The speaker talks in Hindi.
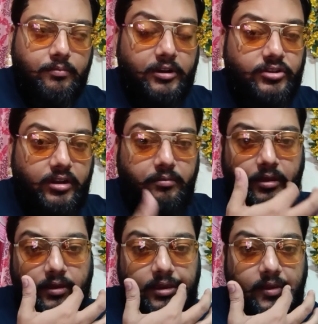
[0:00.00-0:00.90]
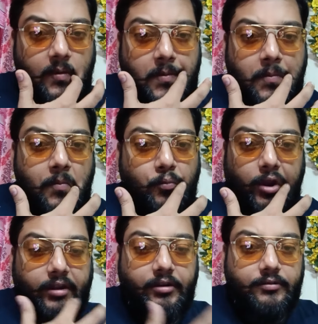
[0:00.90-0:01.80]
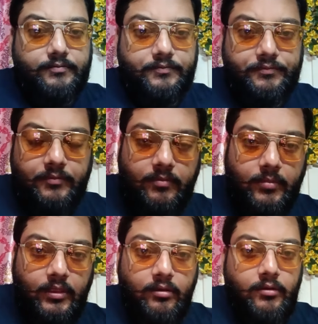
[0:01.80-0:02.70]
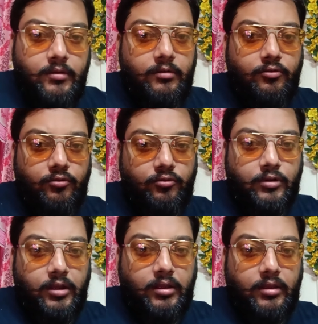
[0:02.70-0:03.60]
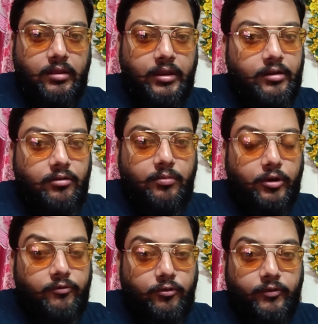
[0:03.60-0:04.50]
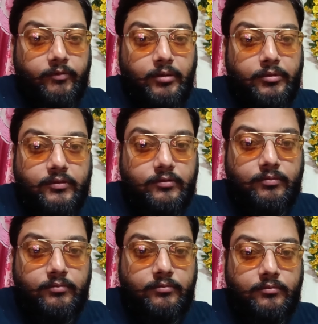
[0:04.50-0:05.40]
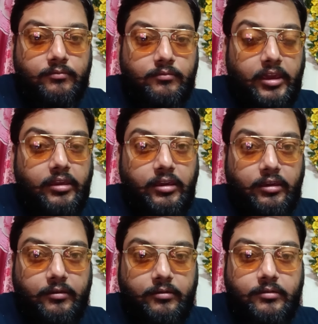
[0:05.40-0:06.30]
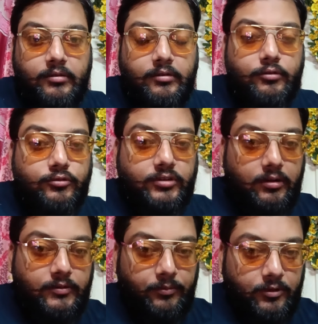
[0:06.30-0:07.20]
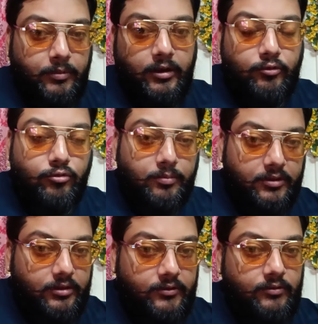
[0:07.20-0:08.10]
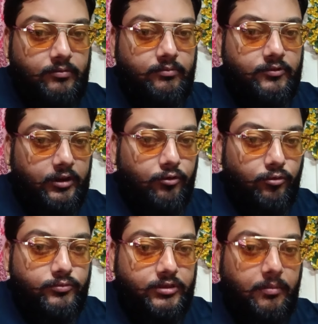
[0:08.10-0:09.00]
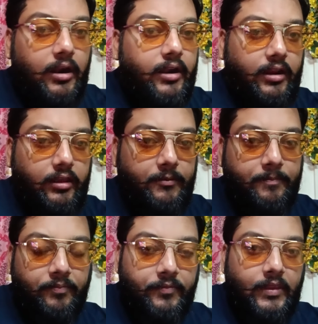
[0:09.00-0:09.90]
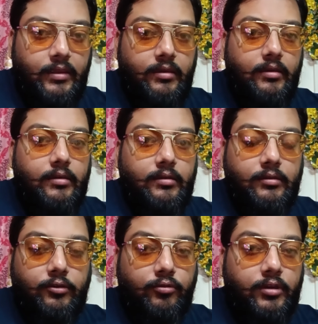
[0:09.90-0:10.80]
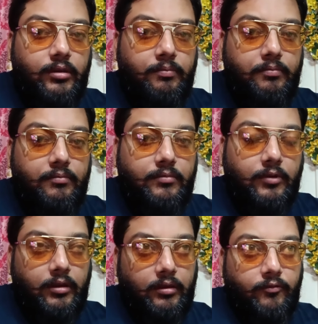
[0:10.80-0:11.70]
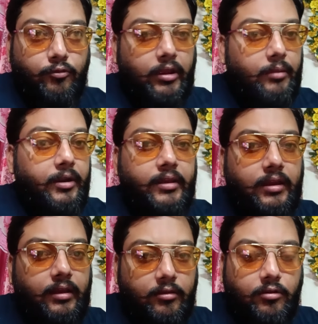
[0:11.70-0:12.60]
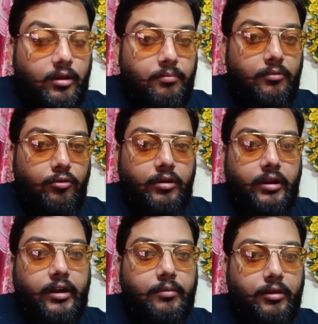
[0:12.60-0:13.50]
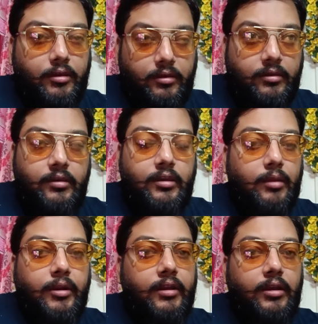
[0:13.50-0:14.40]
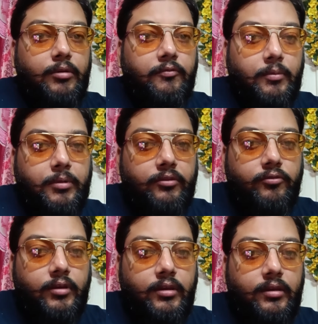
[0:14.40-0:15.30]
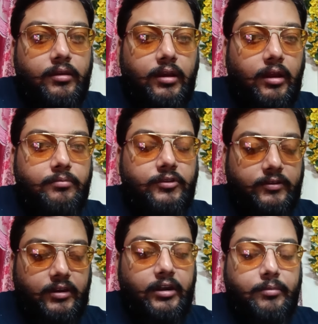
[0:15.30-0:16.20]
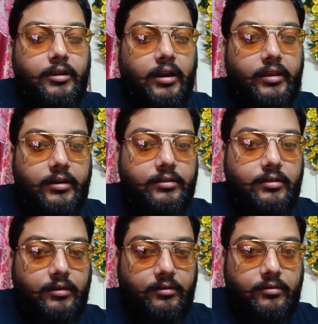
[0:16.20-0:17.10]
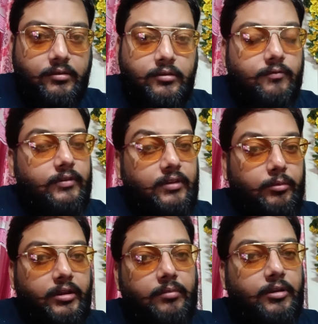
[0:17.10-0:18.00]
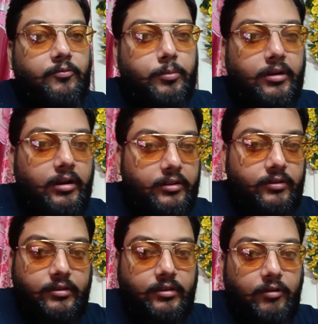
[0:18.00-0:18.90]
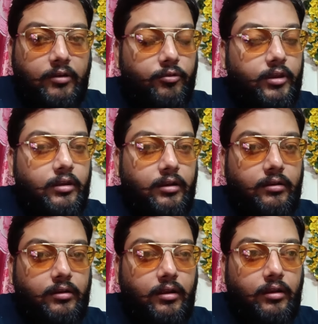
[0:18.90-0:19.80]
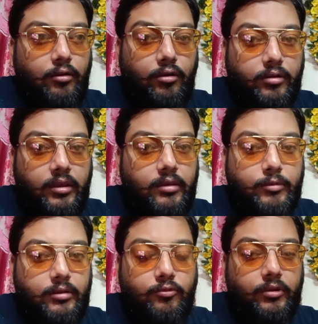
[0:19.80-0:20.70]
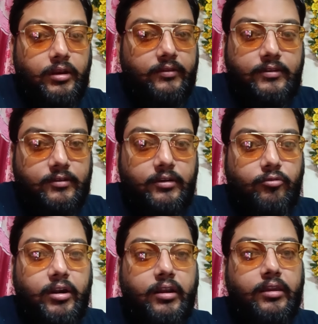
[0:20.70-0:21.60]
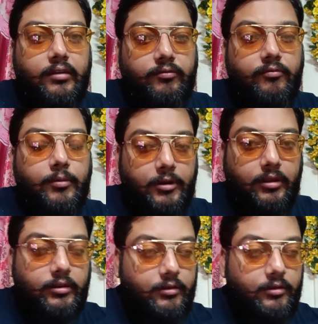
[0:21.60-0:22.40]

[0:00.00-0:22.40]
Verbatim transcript: प्रचलन में है कि पॉइंट टू टू का हिट और पॉइंट फोर फाइव का मिस एक ही है तो सर सबसे पहले तो आप इस सिंड्रोम से बाहर निकलें क्योंकि वो अमेरिका है और हम लोग इंडिया हैं अमेरिका में वेपन जो है आप जैसे इंडिया में गाड़ी खरीदते हैं जैसे अमेरिका में आप वेपन खरीद सकते हैं वहाँ कोई गन का लॉ नहीं है मतलब कोई लाइसेंस रिक्वायर्ड नहीं है वेपन के